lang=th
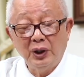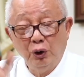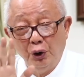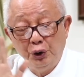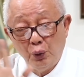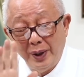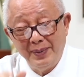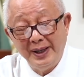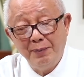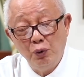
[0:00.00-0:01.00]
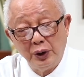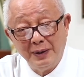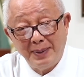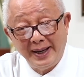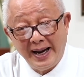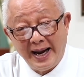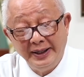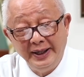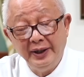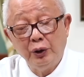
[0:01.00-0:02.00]
โดยตัวเองไม่ได้พูดถึงปัญหา
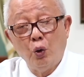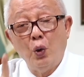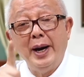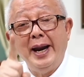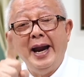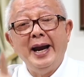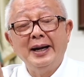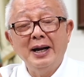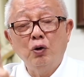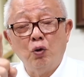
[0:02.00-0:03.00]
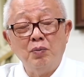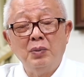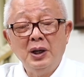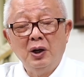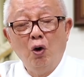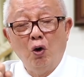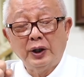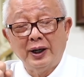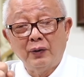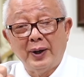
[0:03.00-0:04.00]
ที่ตัวเองและกลุ่มโลก
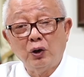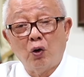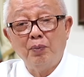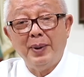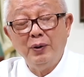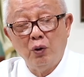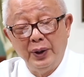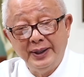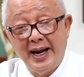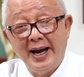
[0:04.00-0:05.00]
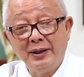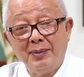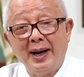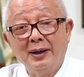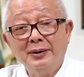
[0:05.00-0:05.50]
ทางตะวันตกเป็นคนที่สร้างขึ้นมา